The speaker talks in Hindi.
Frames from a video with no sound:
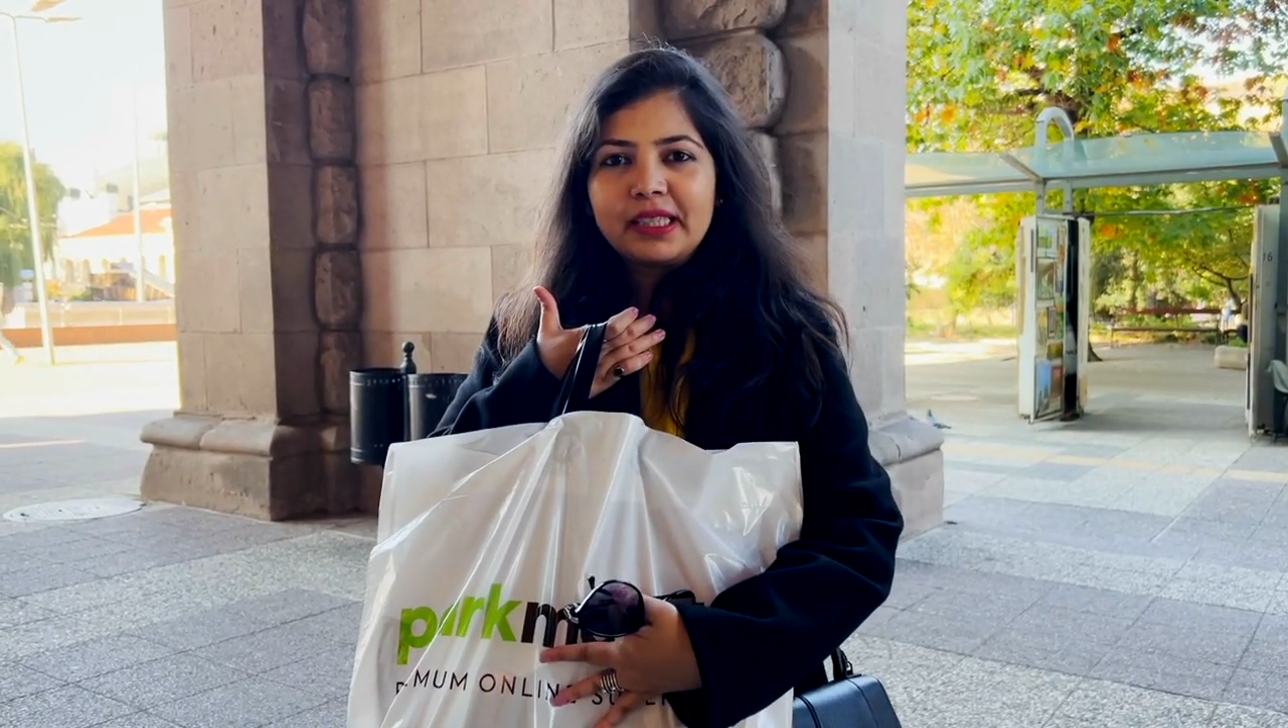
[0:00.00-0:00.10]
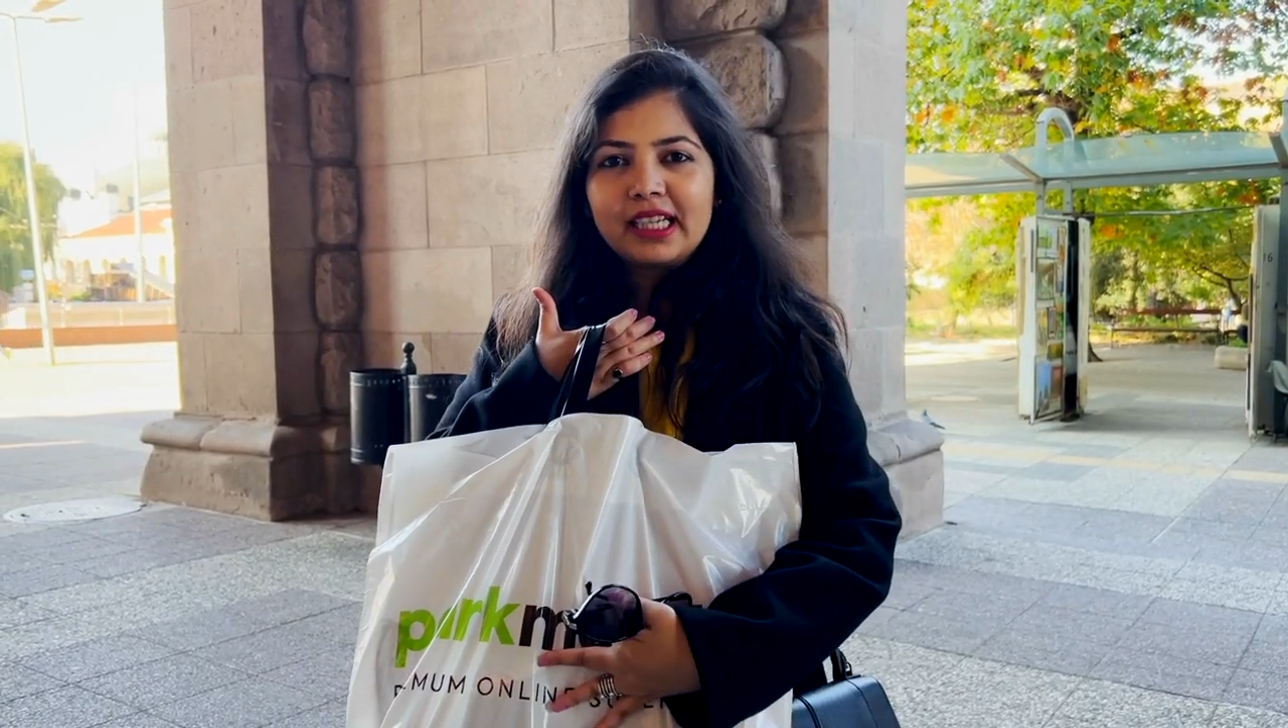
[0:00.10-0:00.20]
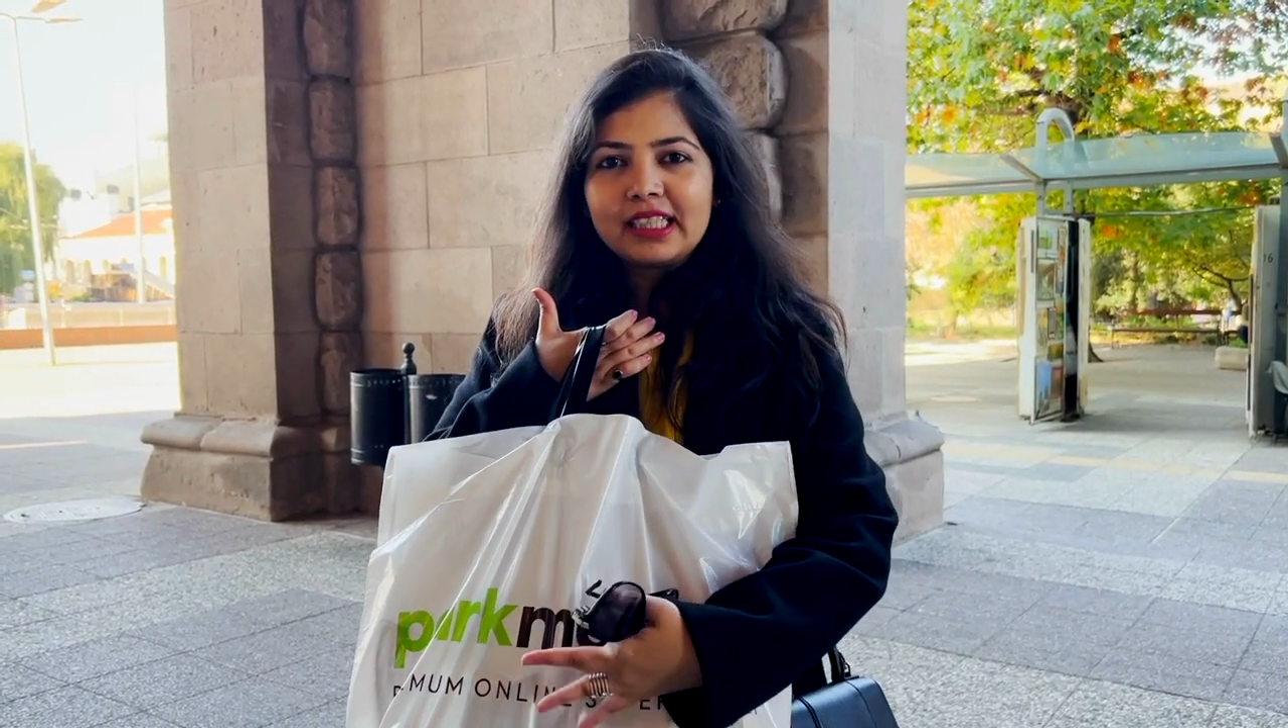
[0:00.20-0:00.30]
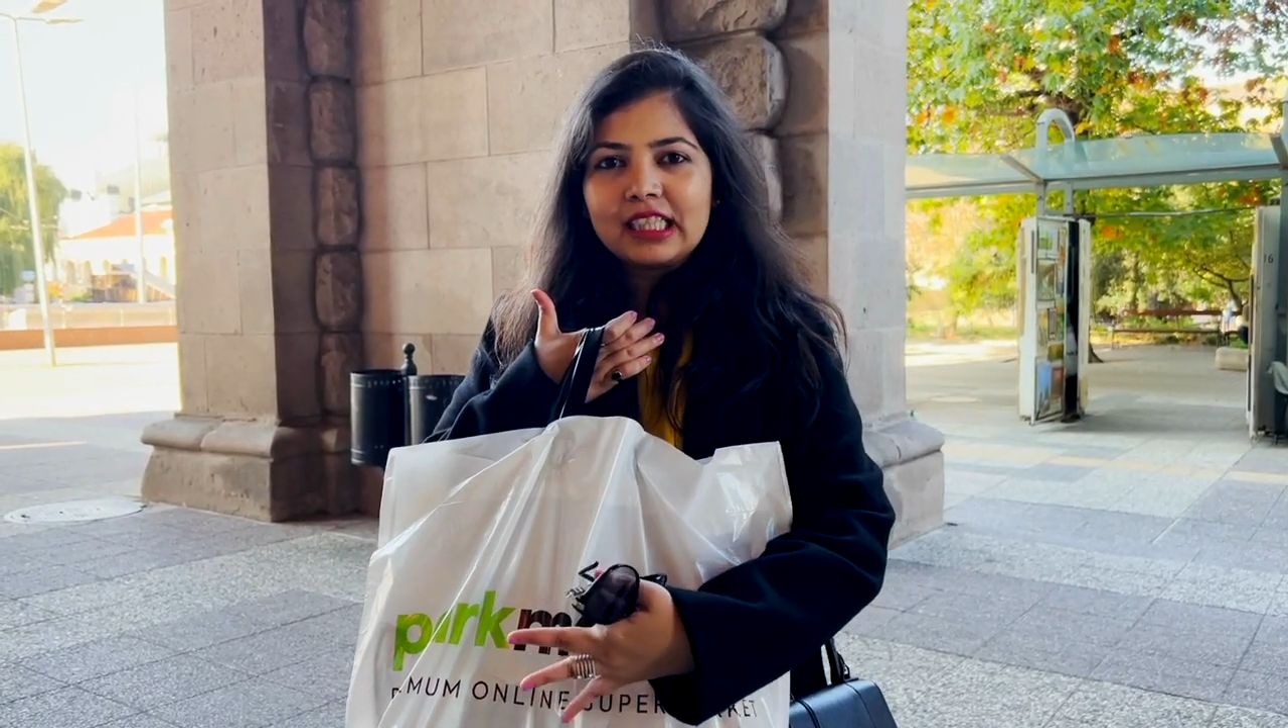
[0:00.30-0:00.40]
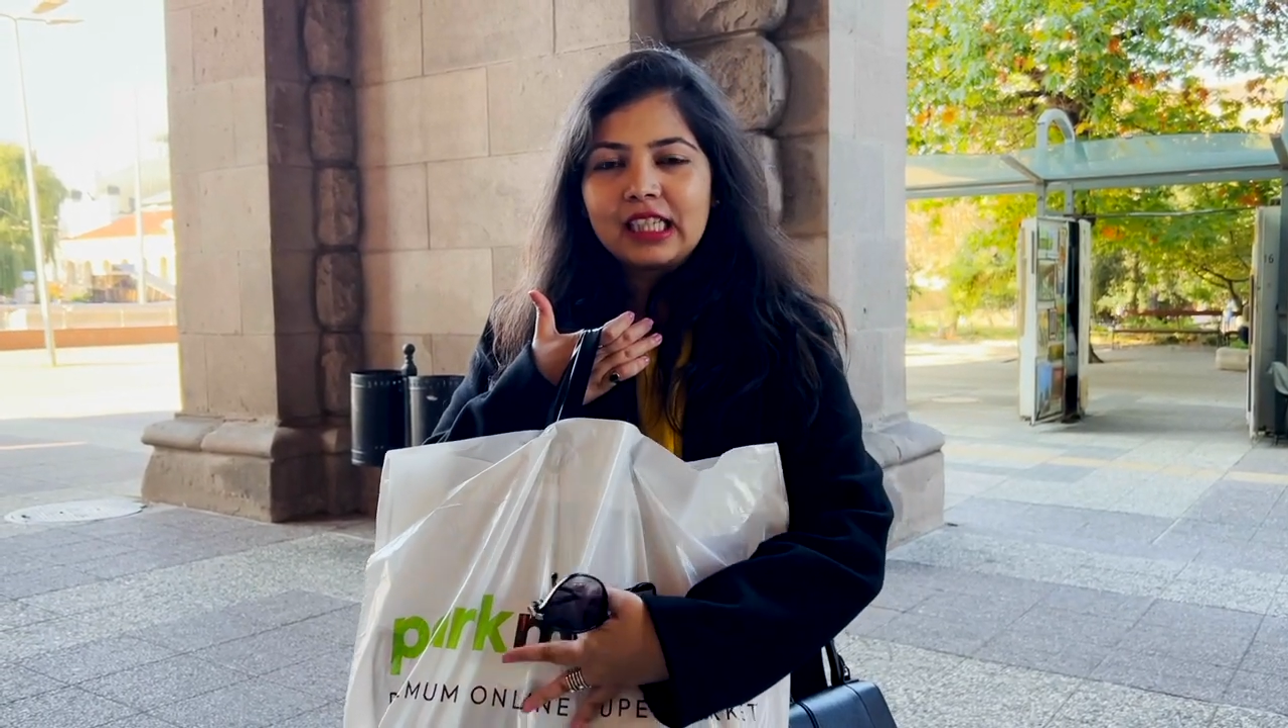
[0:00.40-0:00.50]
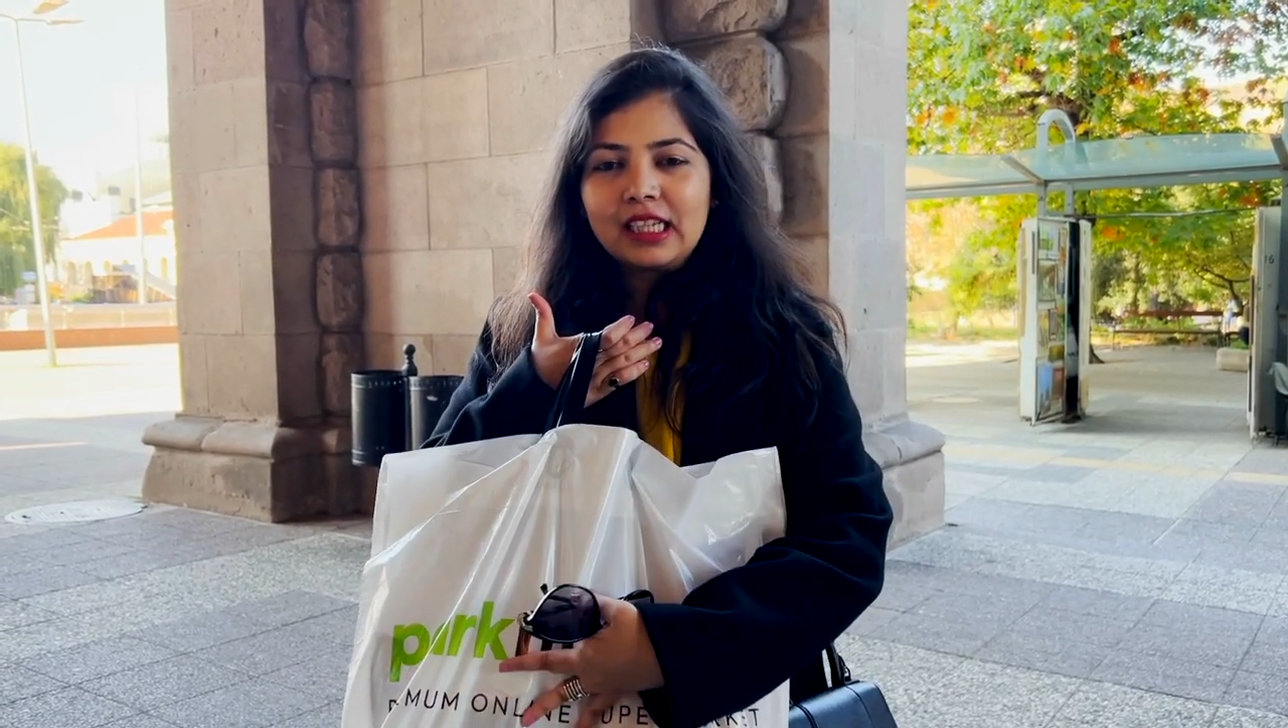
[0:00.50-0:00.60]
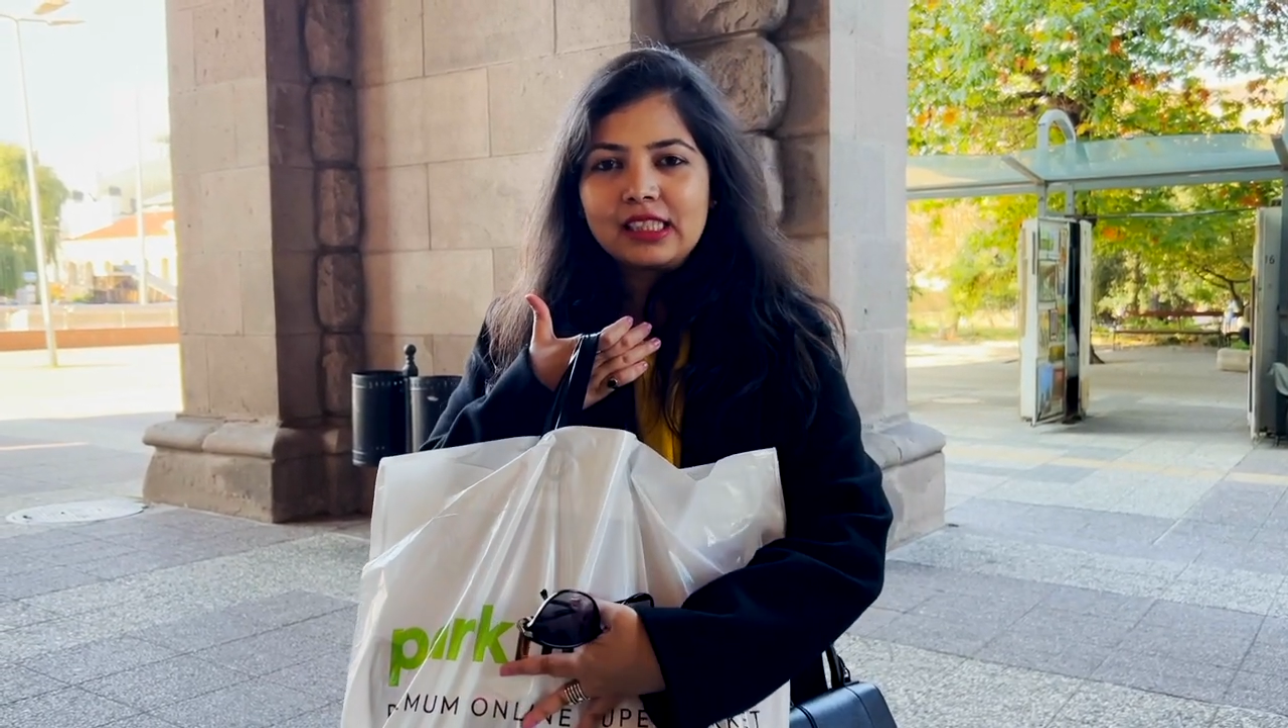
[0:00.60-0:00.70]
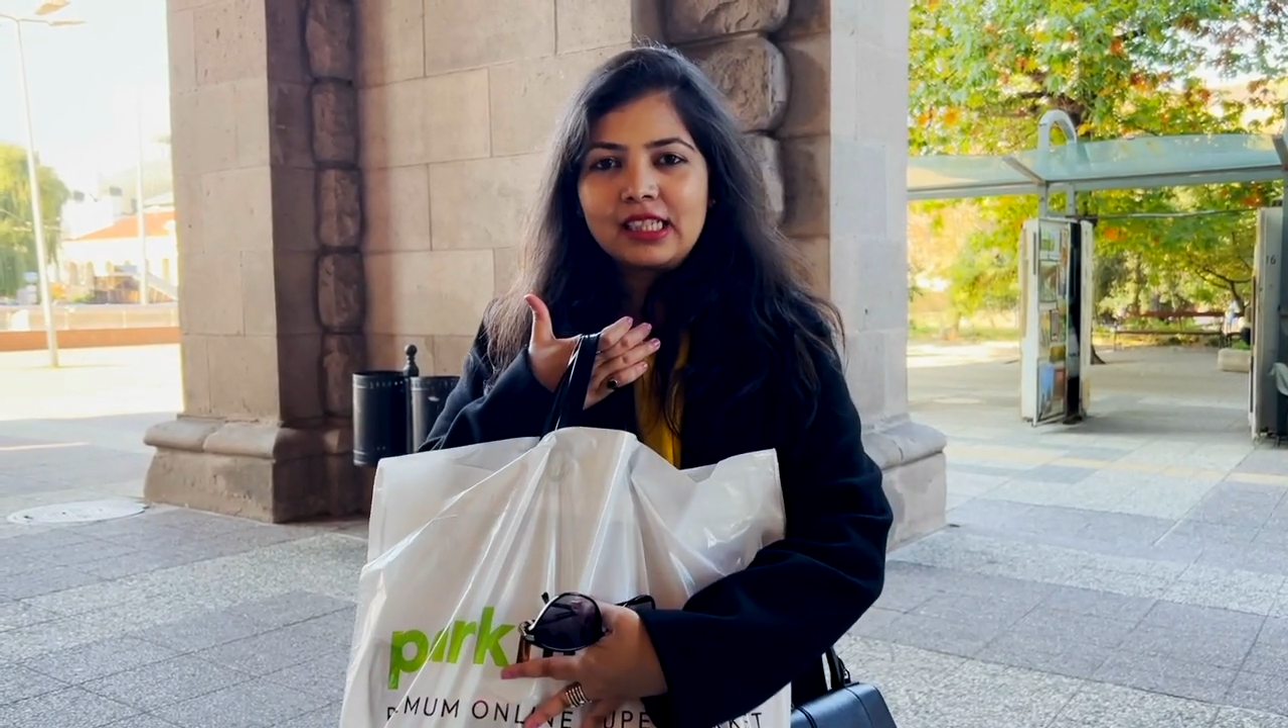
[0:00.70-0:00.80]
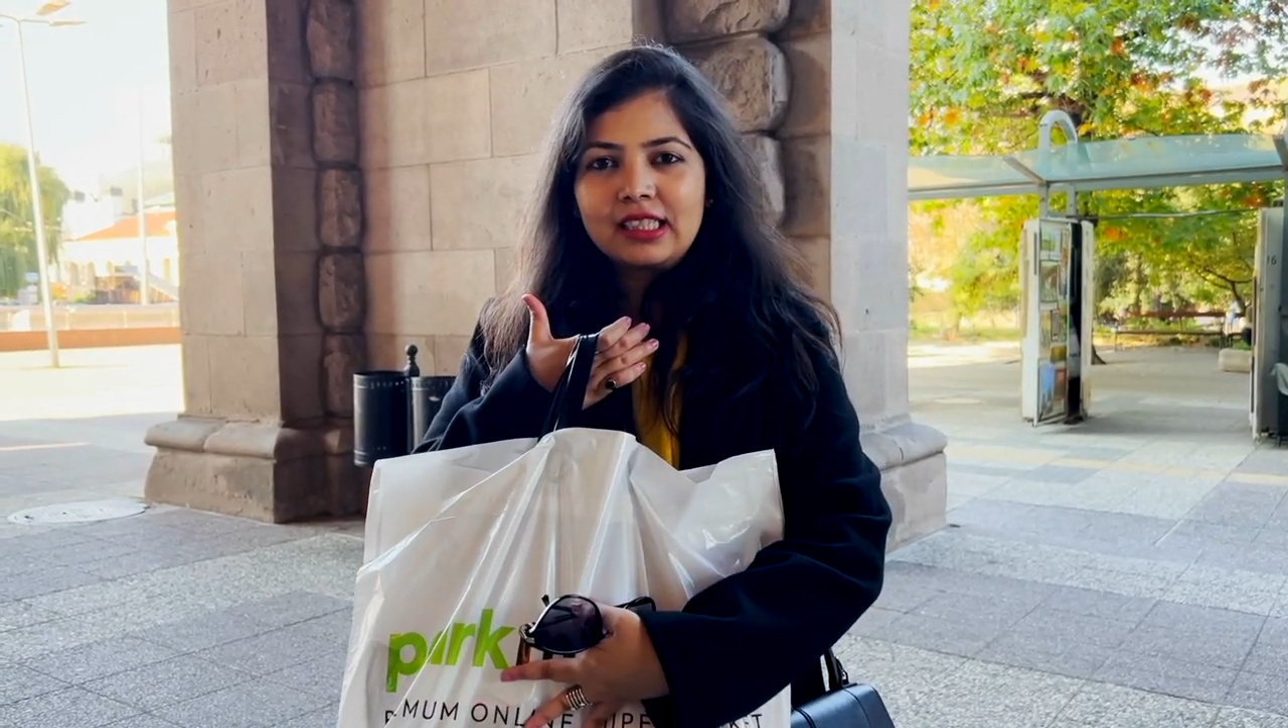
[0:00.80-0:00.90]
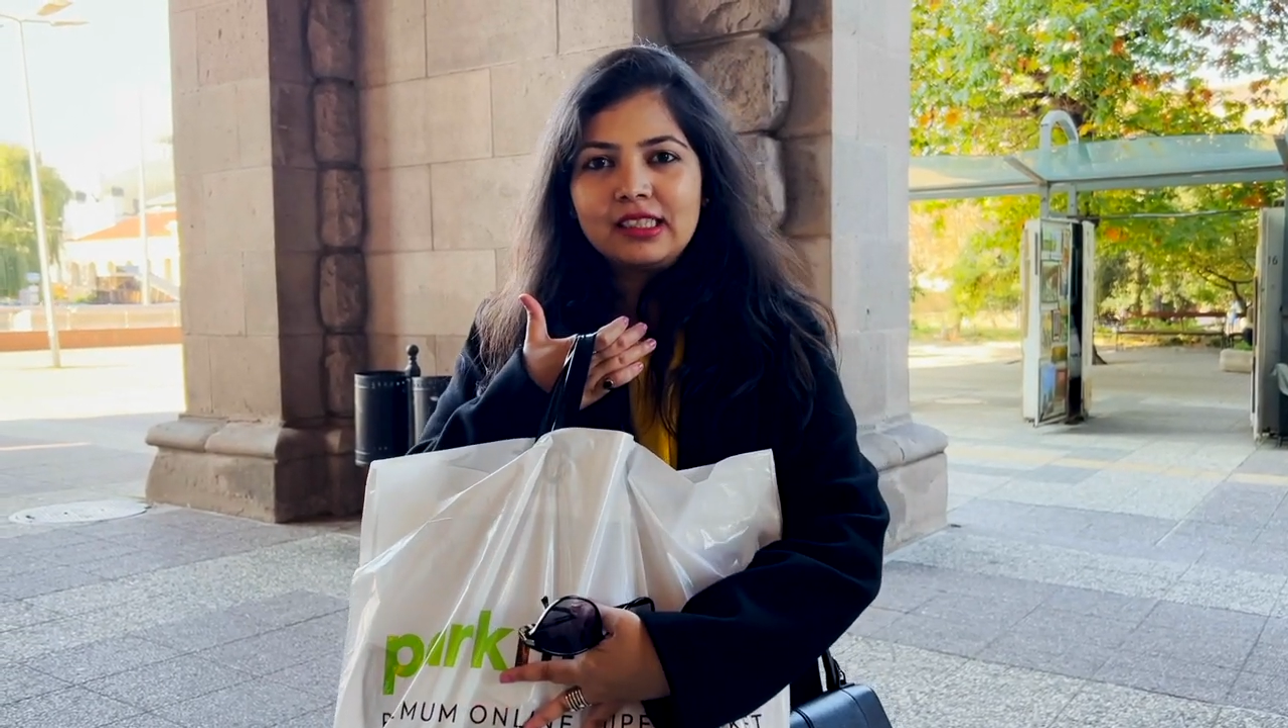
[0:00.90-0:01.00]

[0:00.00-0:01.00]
बताएंगे कैसा